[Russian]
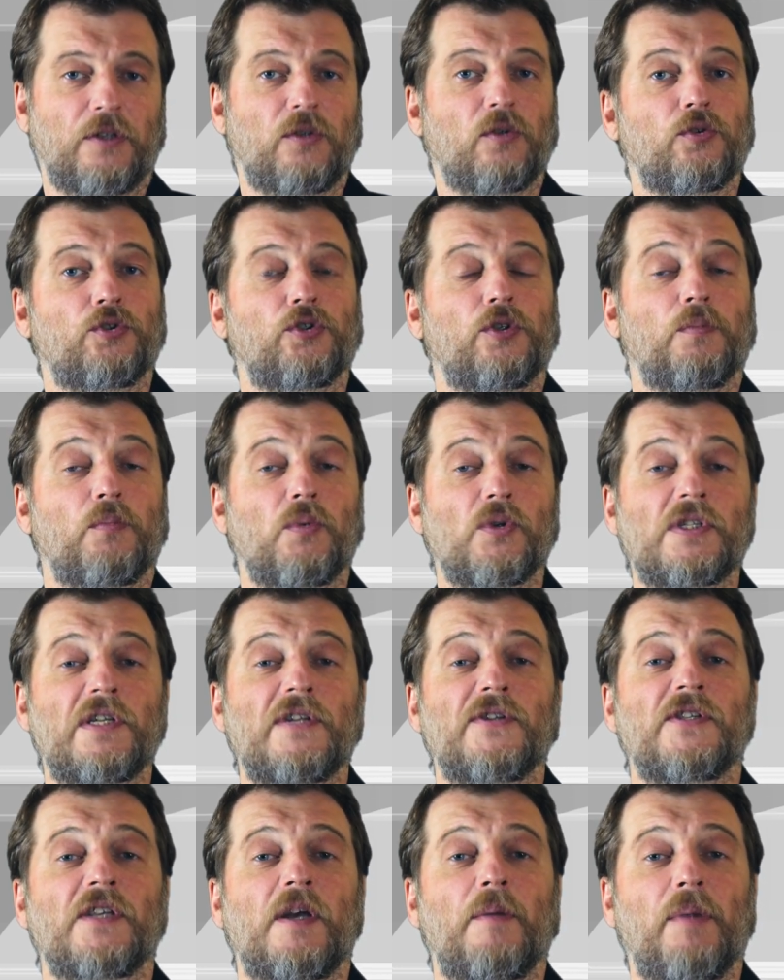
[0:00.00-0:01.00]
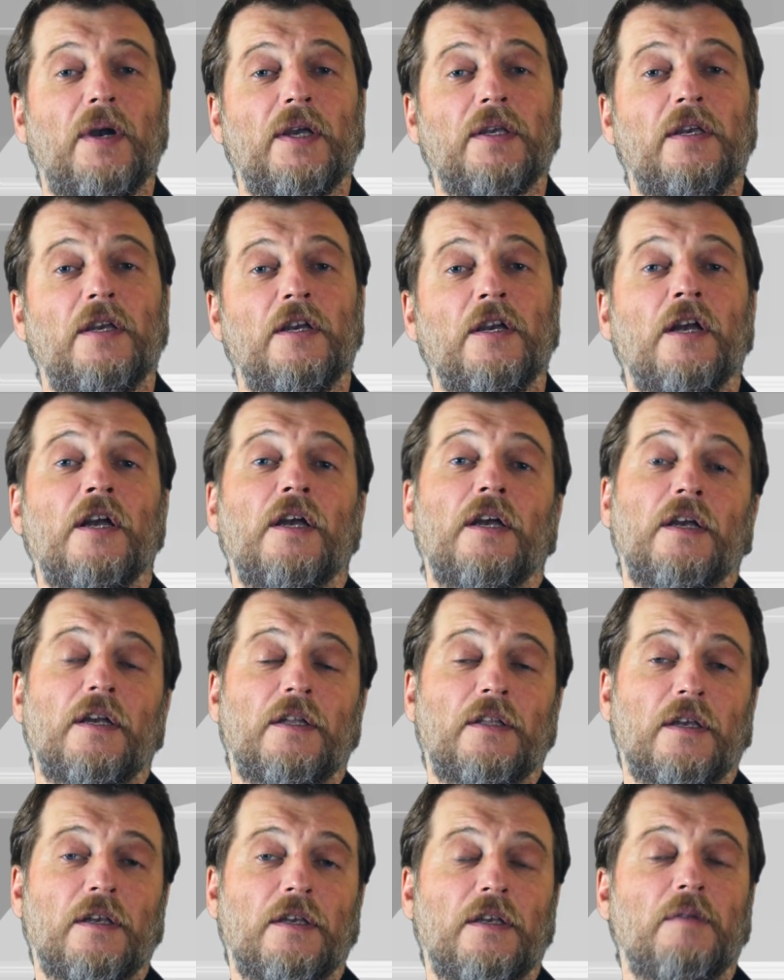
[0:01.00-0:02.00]
То, что после собаки,
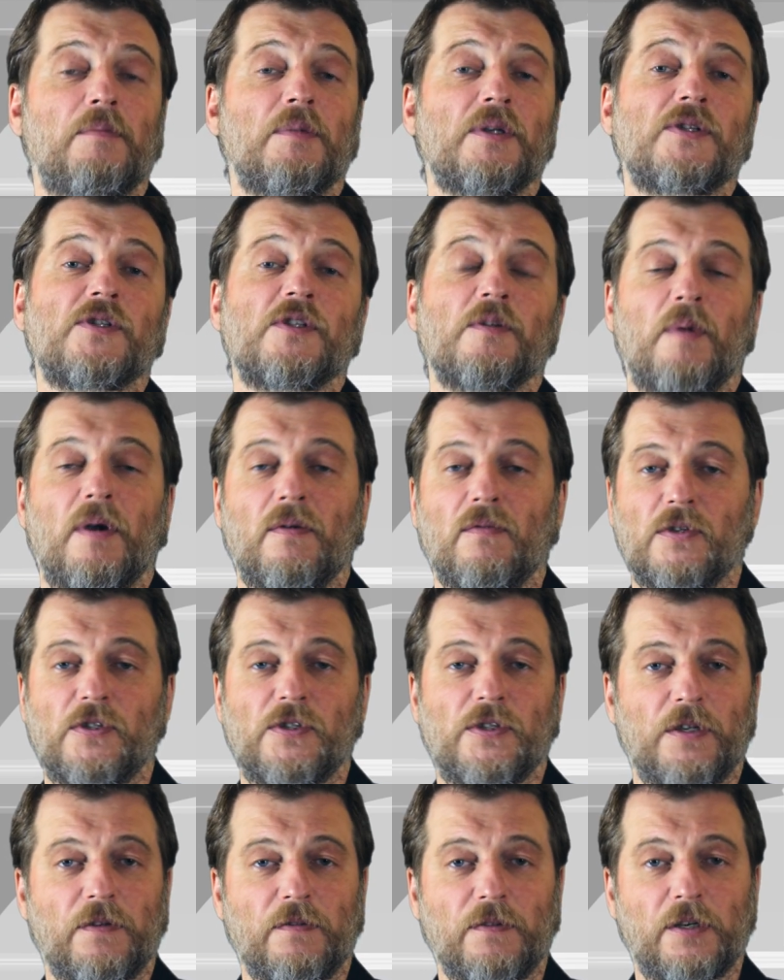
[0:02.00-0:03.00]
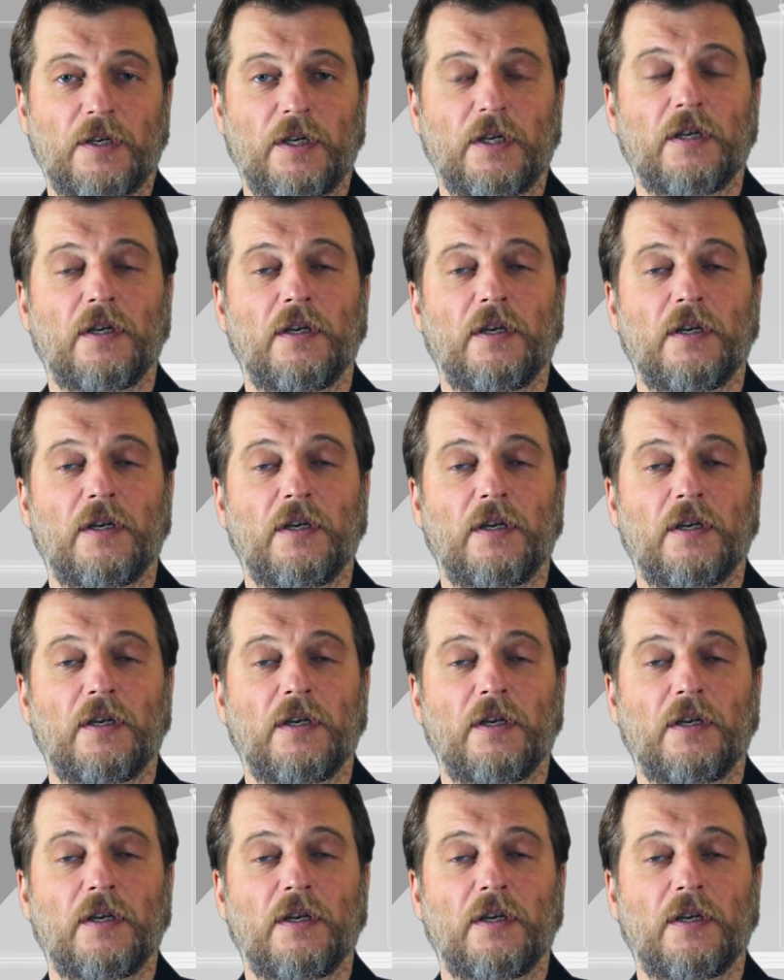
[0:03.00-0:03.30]
это имя самого сервера.